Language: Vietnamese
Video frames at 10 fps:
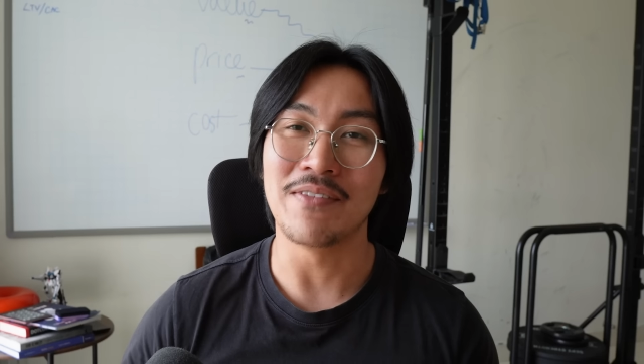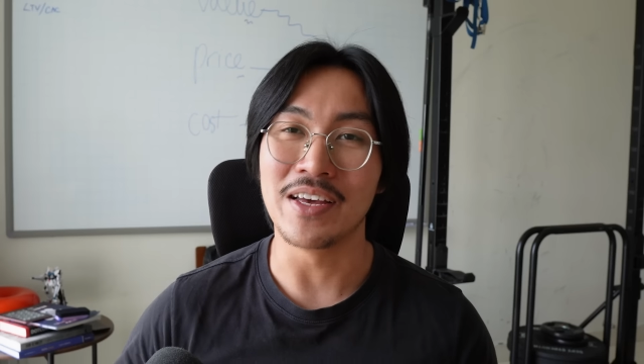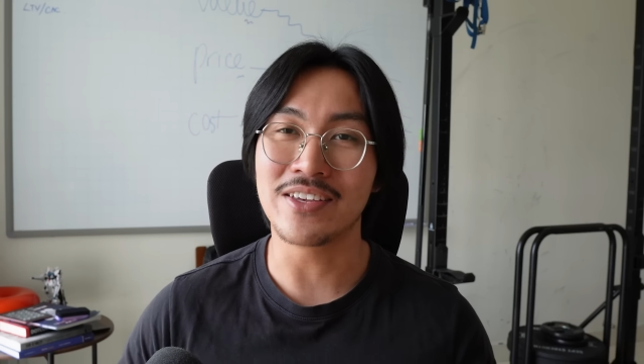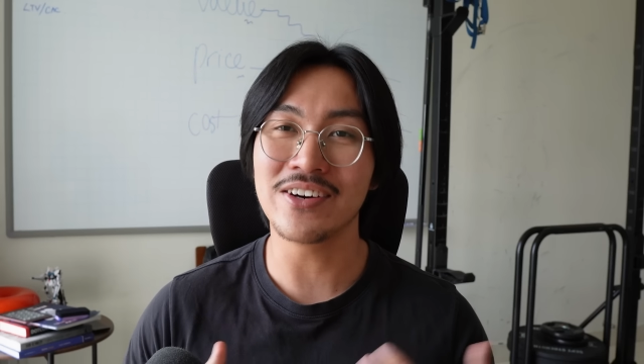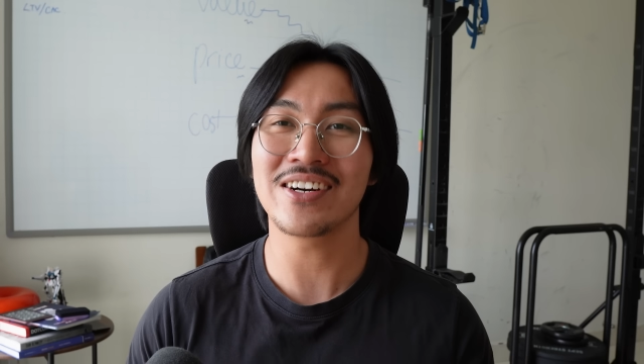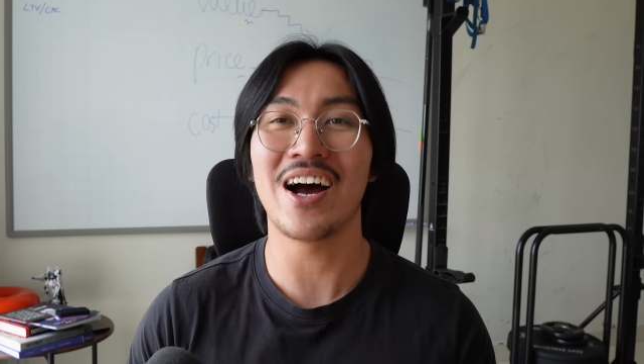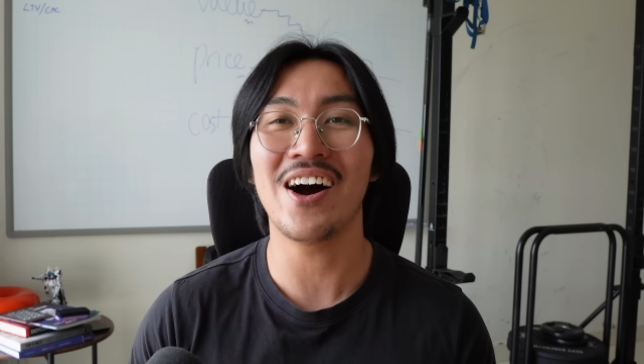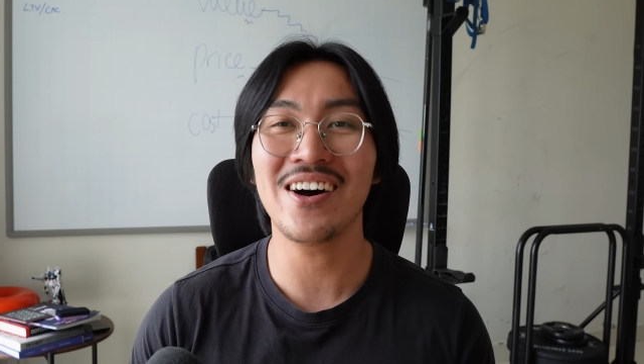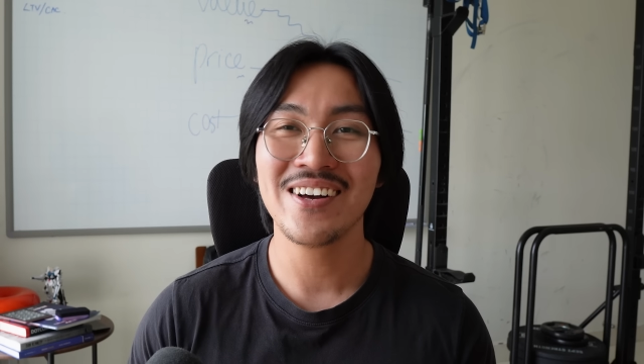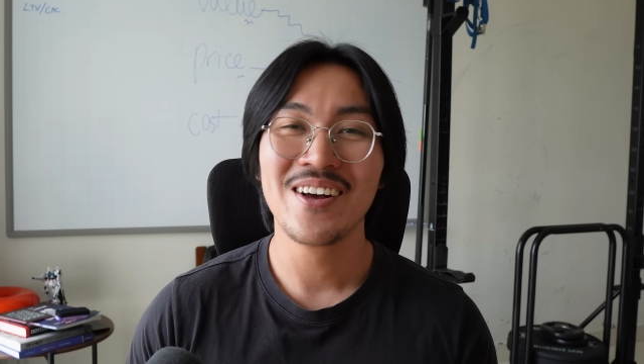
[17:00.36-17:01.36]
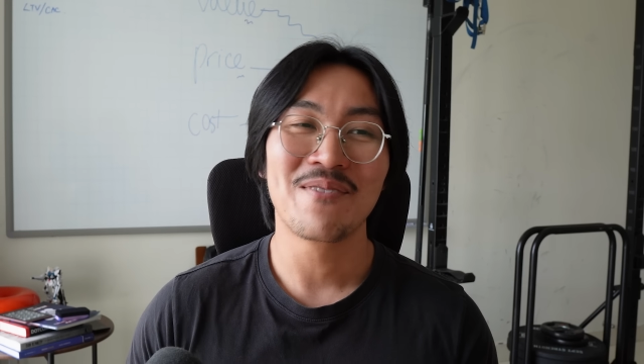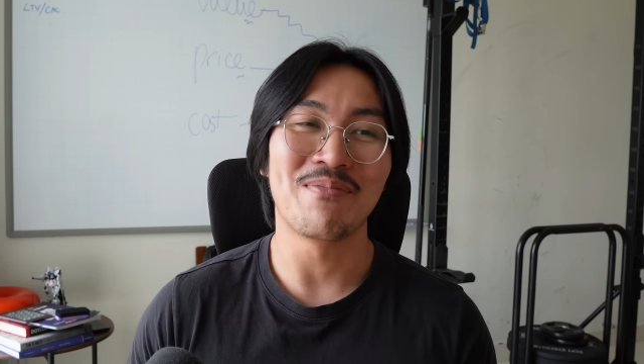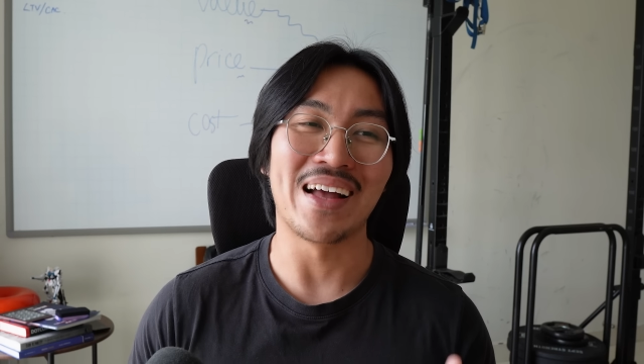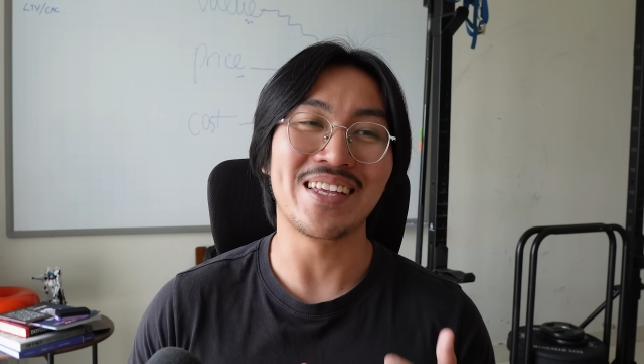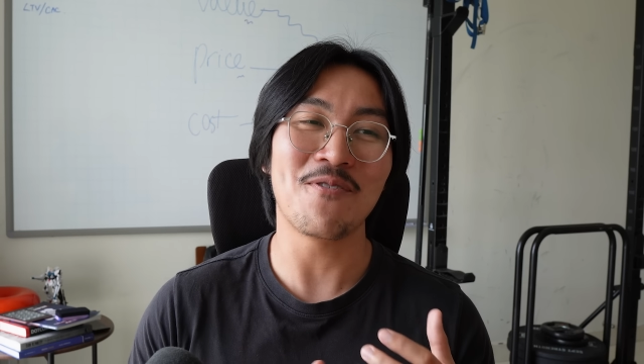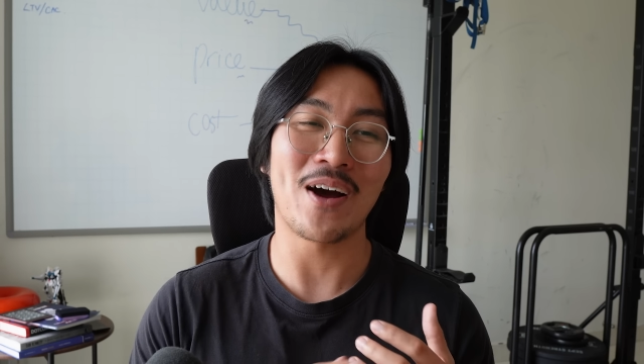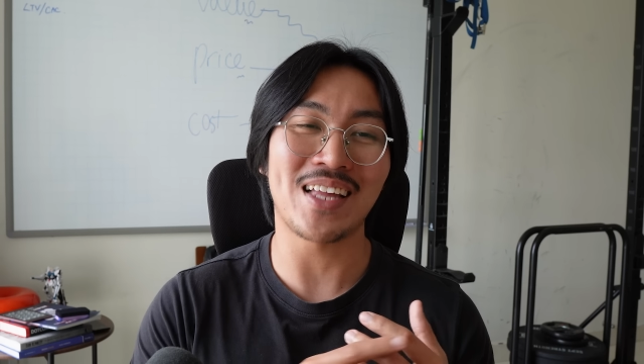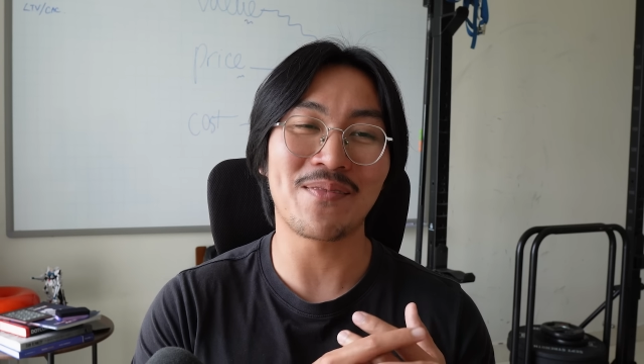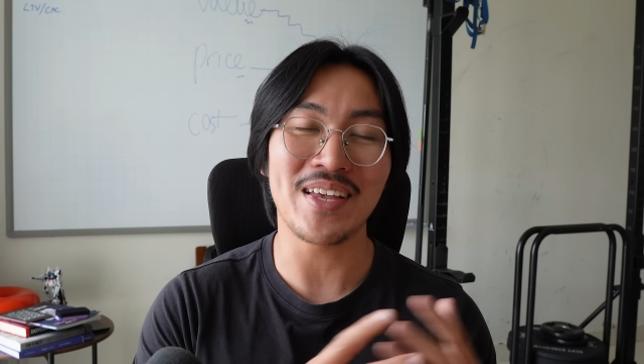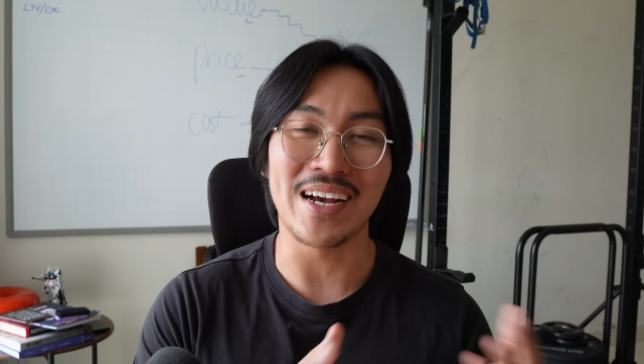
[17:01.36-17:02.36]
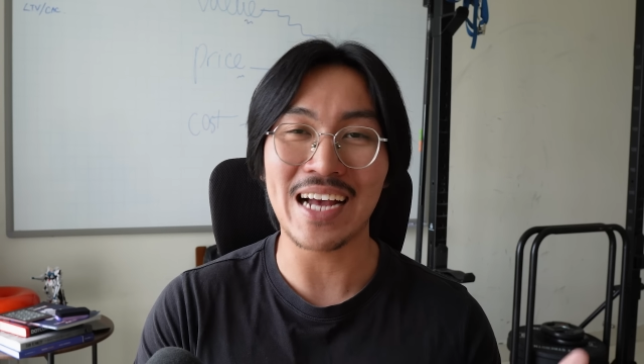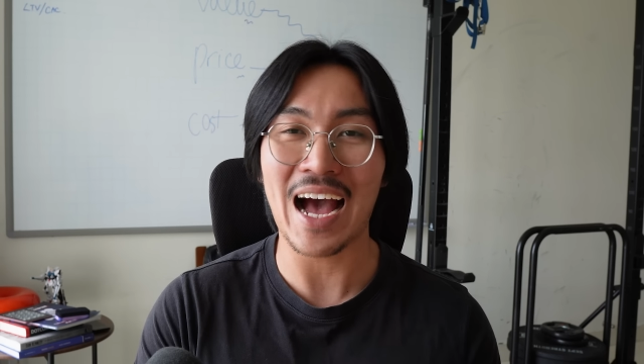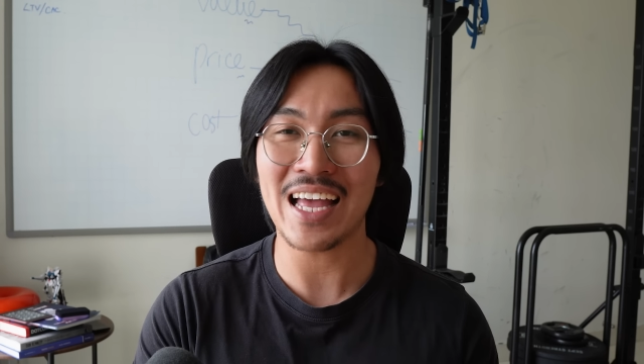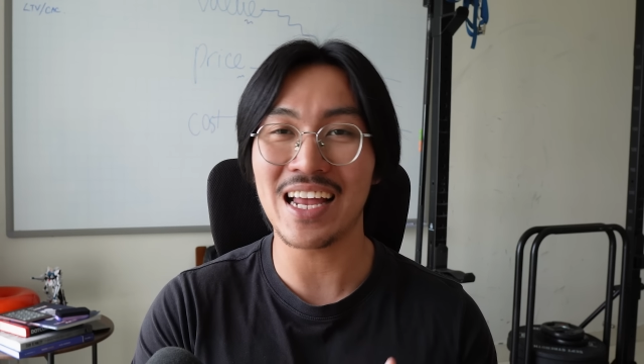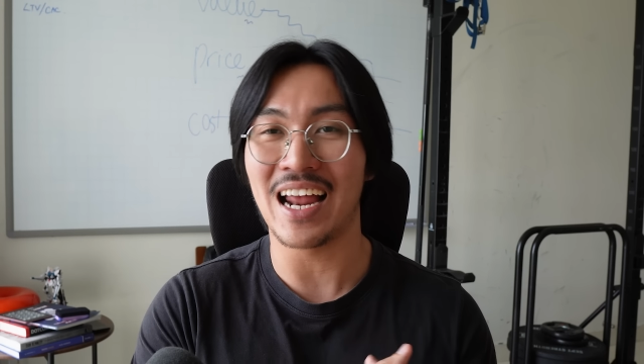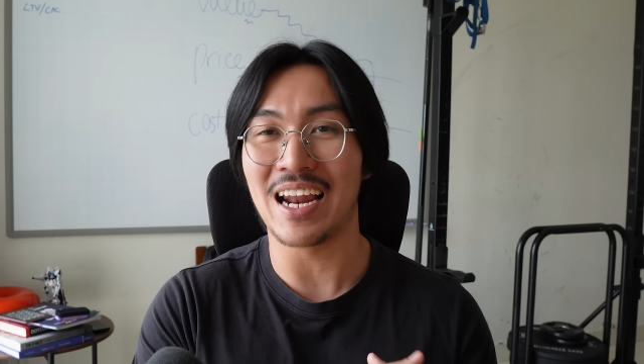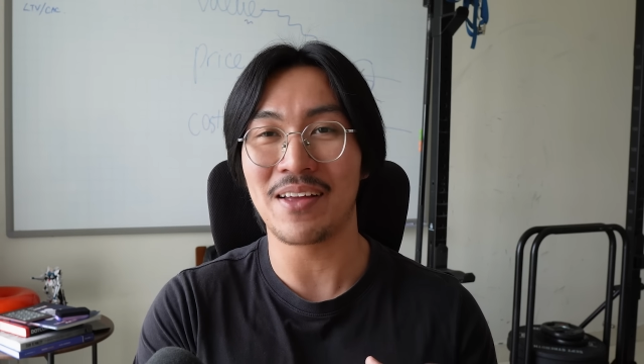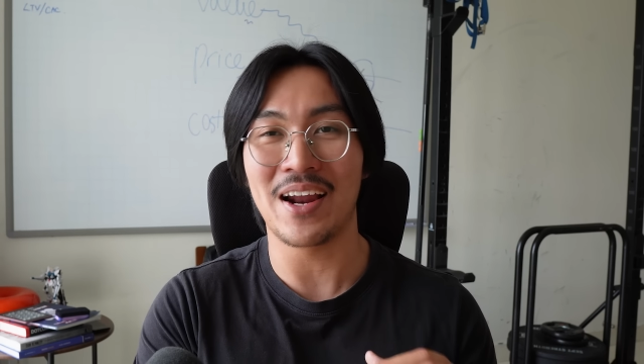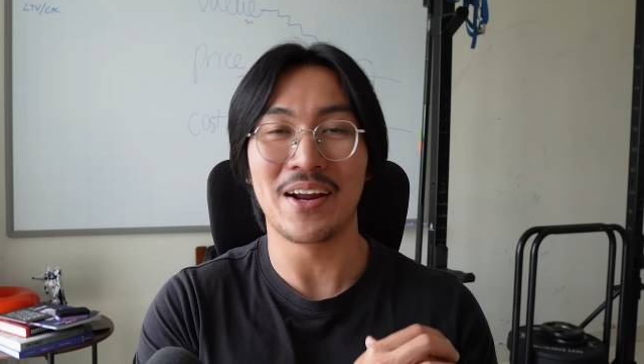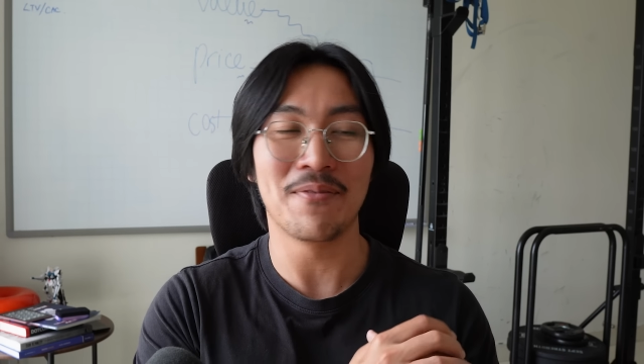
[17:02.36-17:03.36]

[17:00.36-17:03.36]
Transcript: Tại vì trước đó bạn chỉ quan tâm tới những cái như là làm thế nào